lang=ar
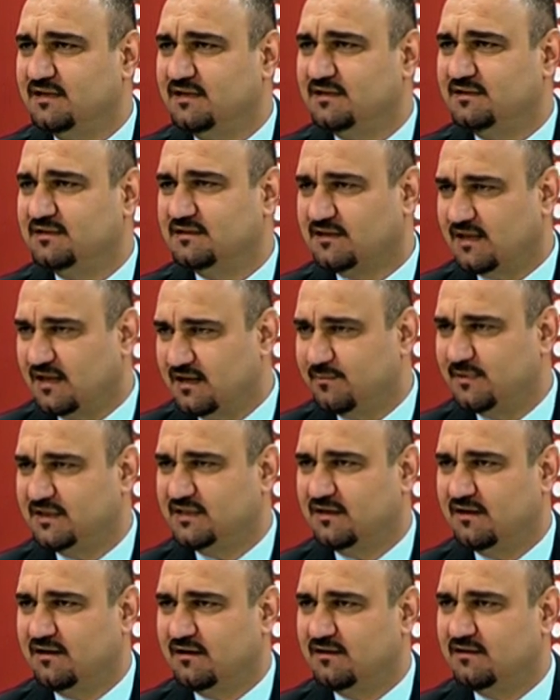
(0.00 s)
التي
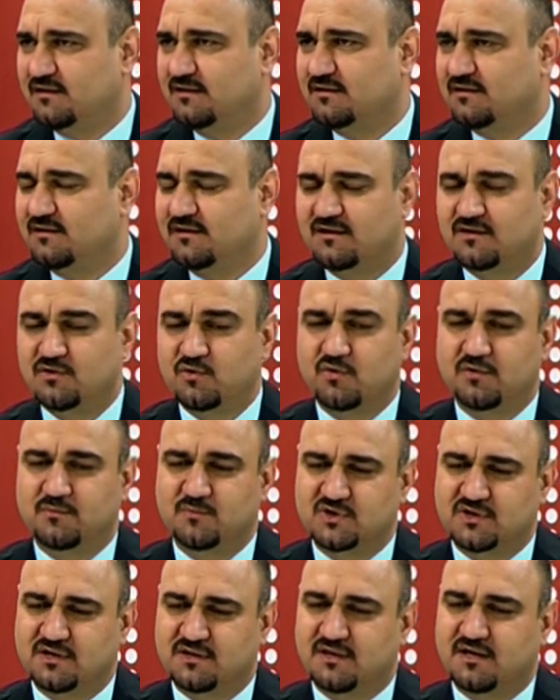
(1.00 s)
طالبتها آه، الأخوة
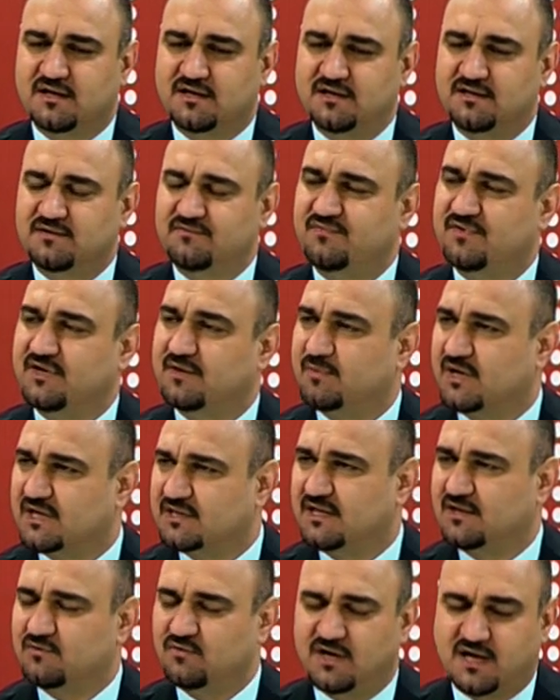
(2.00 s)
المتظاهرين في
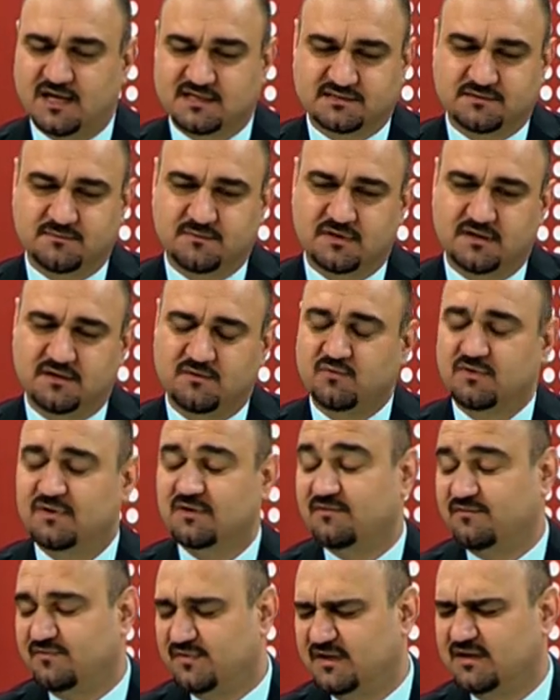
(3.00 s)
بغداد والعاصمة
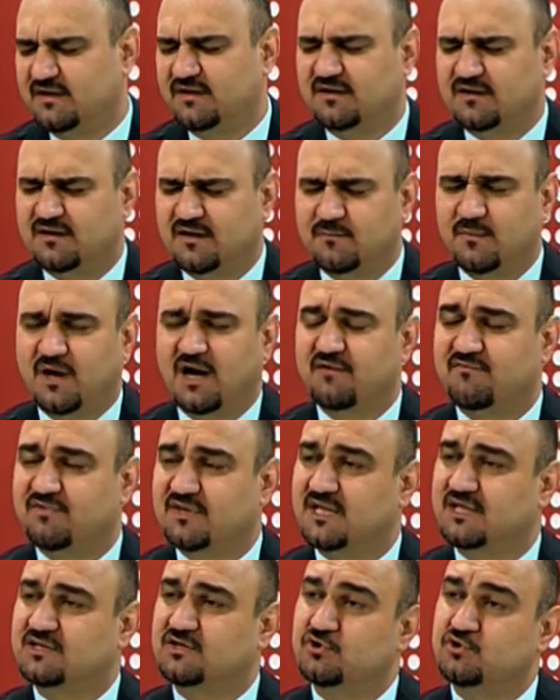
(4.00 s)
في يعني
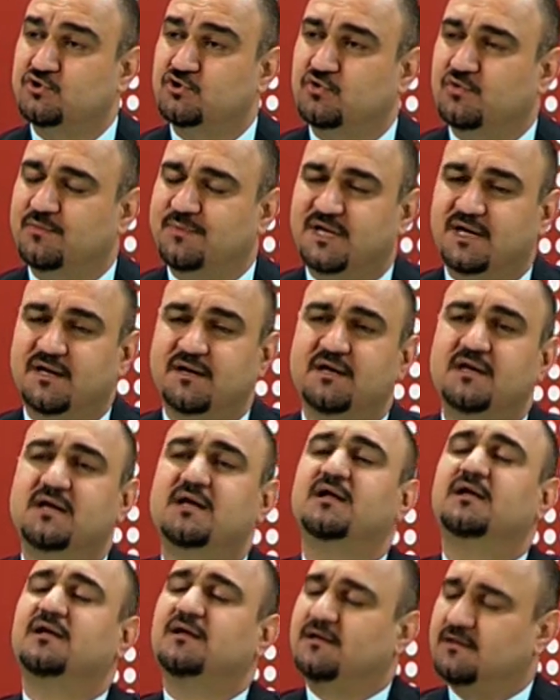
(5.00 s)
رحبتهم بعملية
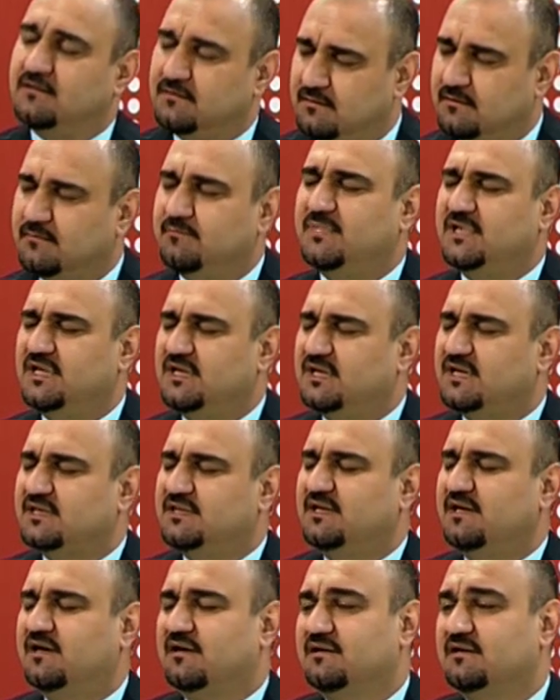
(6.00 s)
الاختيار
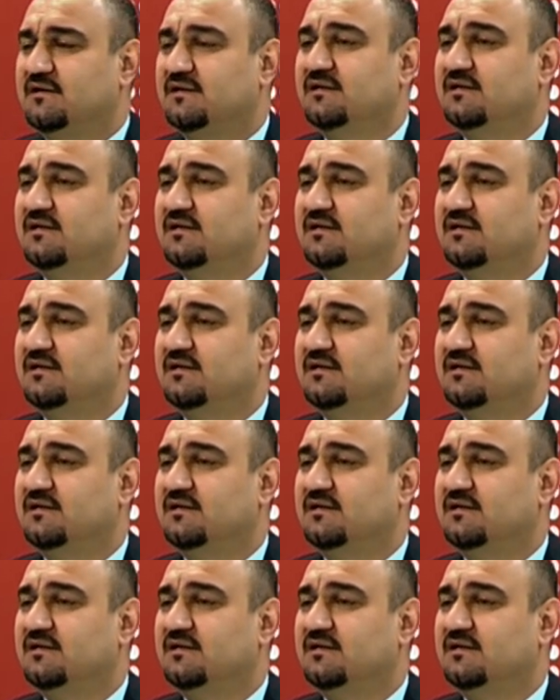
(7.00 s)
بالاختيار